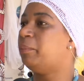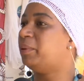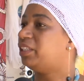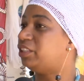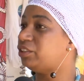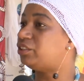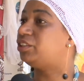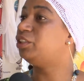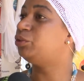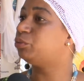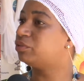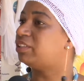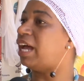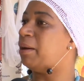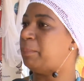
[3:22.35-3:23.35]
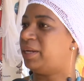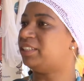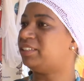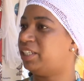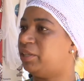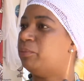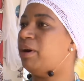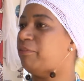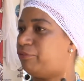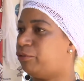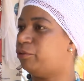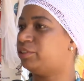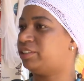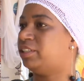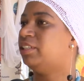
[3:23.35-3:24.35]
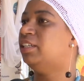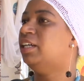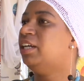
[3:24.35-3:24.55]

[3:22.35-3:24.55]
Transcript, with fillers: para a gente se juntar, para ser uma força